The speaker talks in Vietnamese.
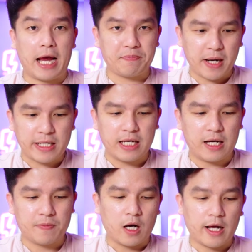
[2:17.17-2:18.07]
cashback
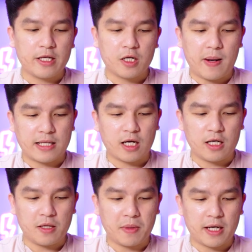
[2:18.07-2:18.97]
nha ở đây như các bạn
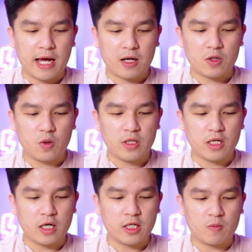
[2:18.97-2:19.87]
thấy thì mình đang có số
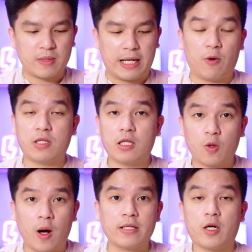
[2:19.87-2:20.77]
dư ở trong tài khoản thanh
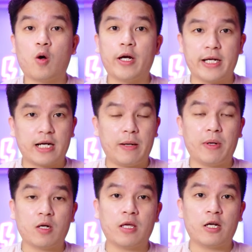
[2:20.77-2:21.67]
toán thì có nghĩa rằng là
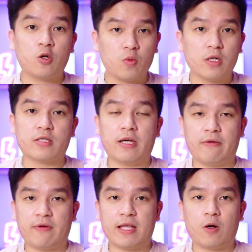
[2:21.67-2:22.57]
mình có thể rút được
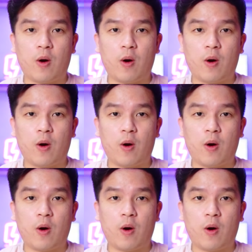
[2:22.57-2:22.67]
tiền về tài